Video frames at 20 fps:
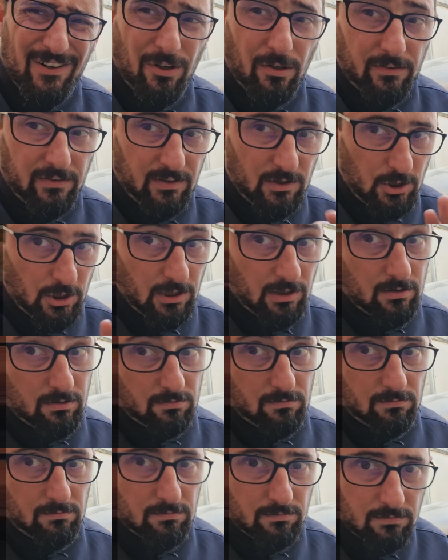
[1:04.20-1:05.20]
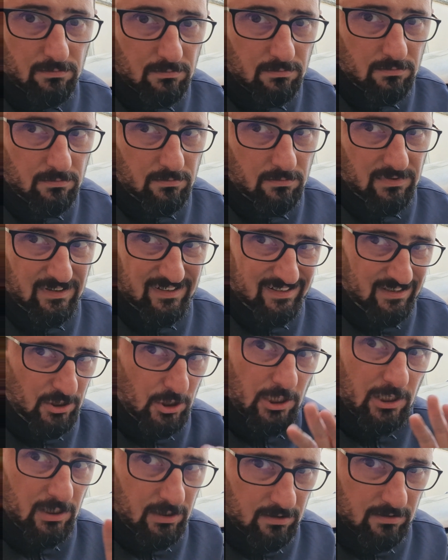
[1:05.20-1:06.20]
Alors, c'est cher. C'est
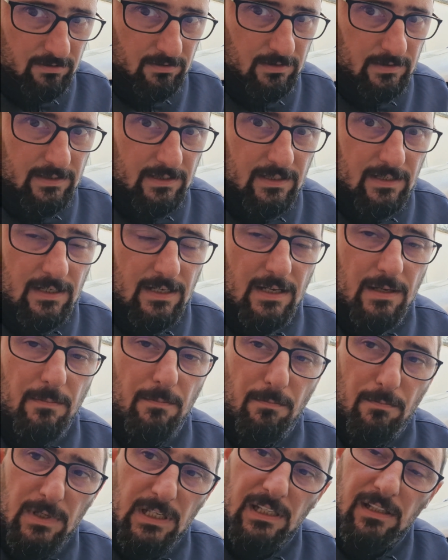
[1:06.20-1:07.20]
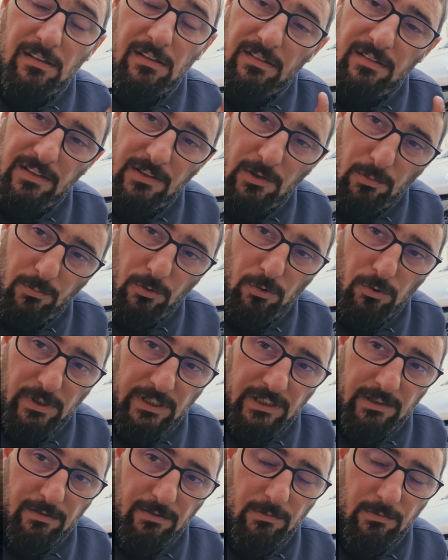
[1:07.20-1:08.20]
cher. Mais c'est
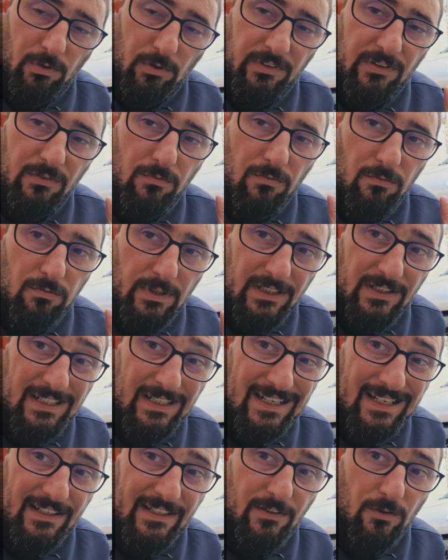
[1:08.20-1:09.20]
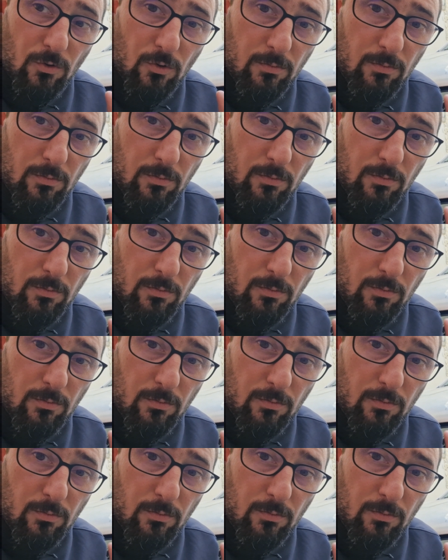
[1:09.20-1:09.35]
homologué. Donc, si vous voulez des LED